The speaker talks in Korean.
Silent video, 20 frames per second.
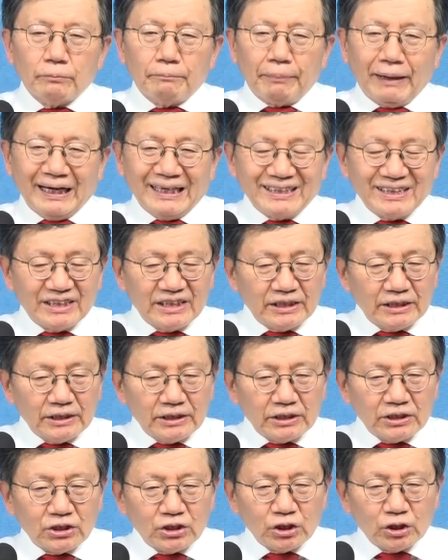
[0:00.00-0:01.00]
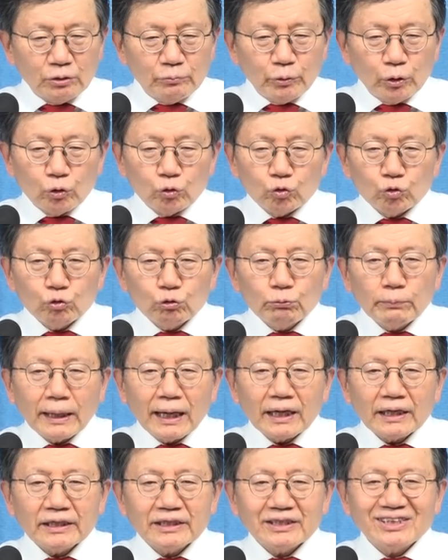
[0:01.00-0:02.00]
발진 기지이며
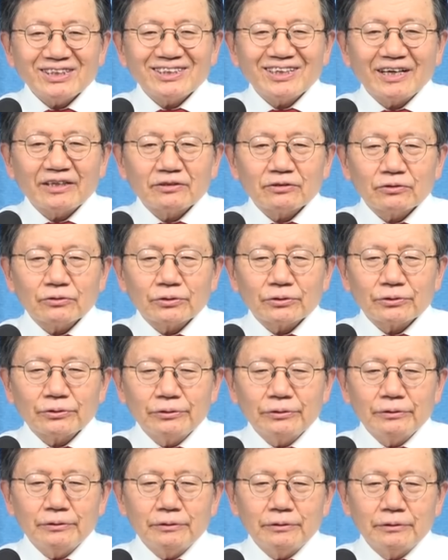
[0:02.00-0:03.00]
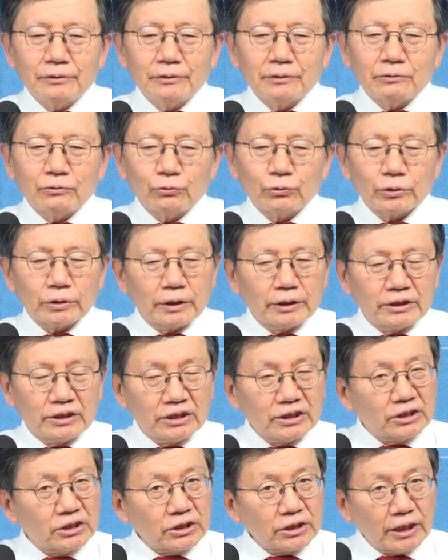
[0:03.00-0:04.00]
후방 기지라는 것을 우리가
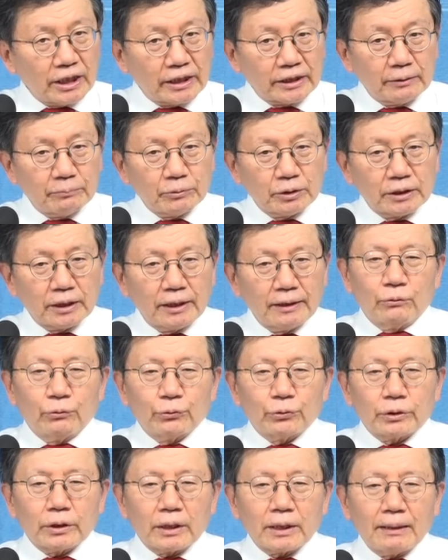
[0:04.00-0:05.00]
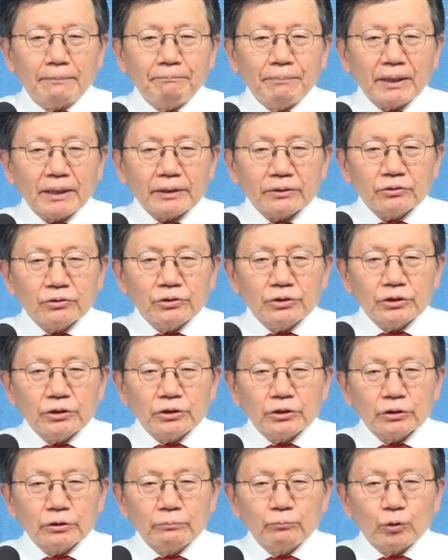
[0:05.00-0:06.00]
직시해야 됩니다. 우리가 깜빡했던
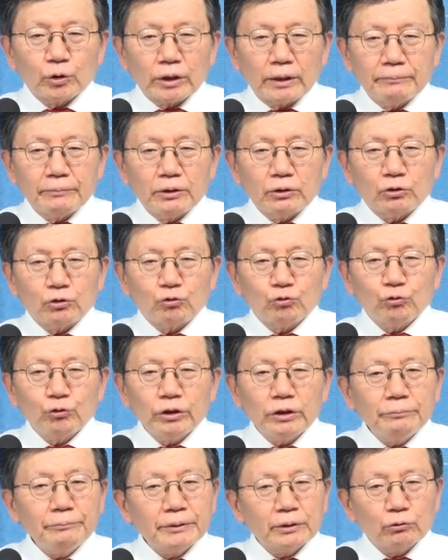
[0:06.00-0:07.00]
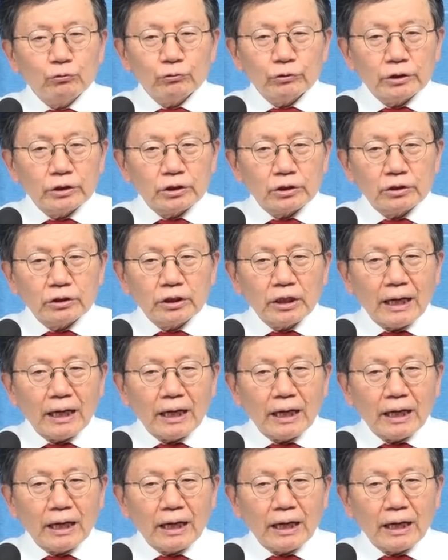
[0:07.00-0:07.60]
진실은 뭐냐면 주일 미군 기지는